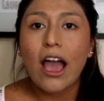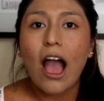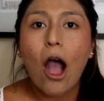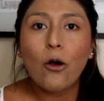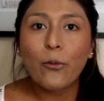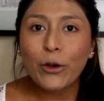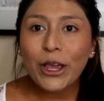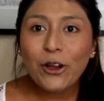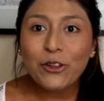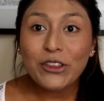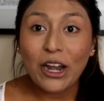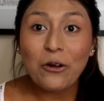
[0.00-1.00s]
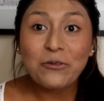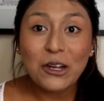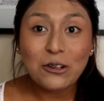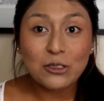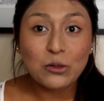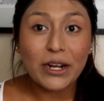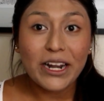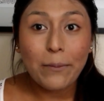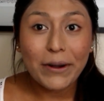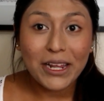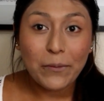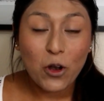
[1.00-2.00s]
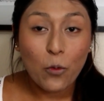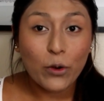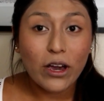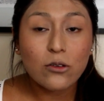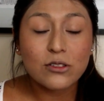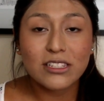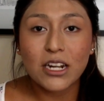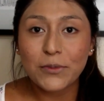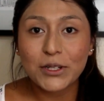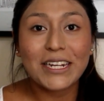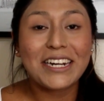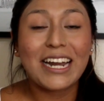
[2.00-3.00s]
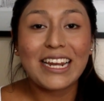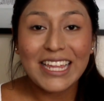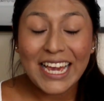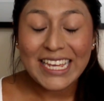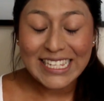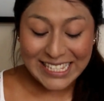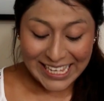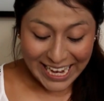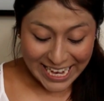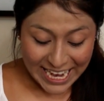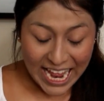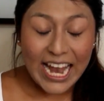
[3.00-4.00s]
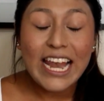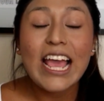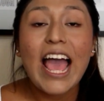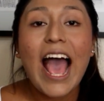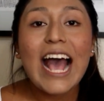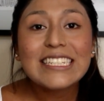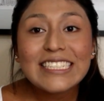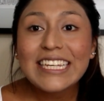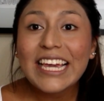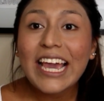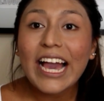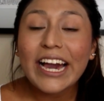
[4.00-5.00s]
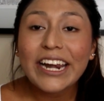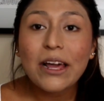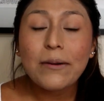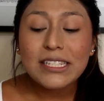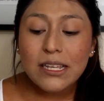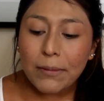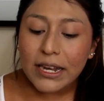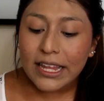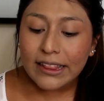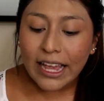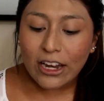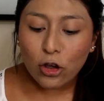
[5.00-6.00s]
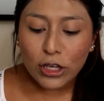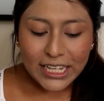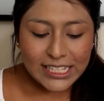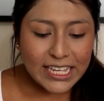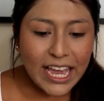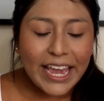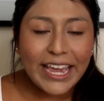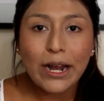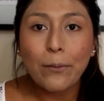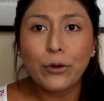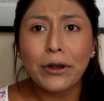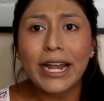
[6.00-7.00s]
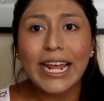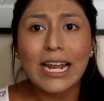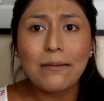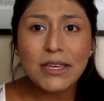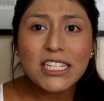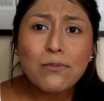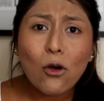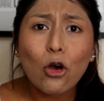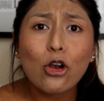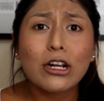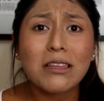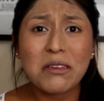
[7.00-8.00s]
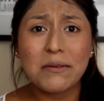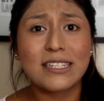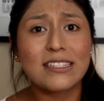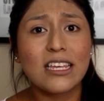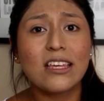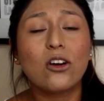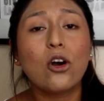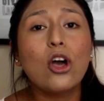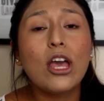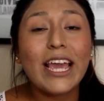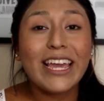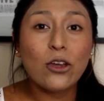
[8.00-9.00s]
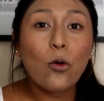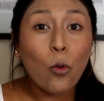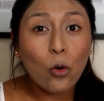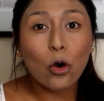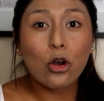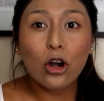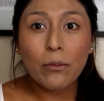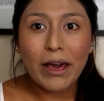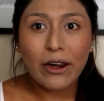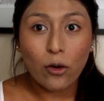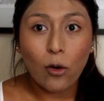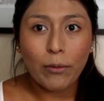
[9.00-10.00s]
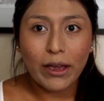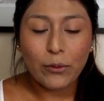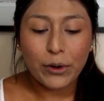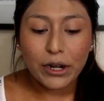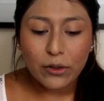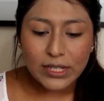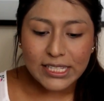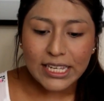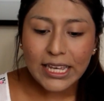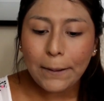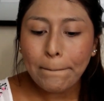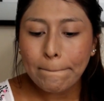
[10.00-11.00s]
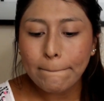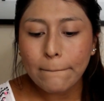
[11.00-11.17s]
aún voy a encontrar una costurera para que me lo pueda ajustar porque en realidad es genial. Así que agarraba esa paleta y lo que hacía era poner el mismo color de mi vestido y un color marrón, me acuerdo. Así que...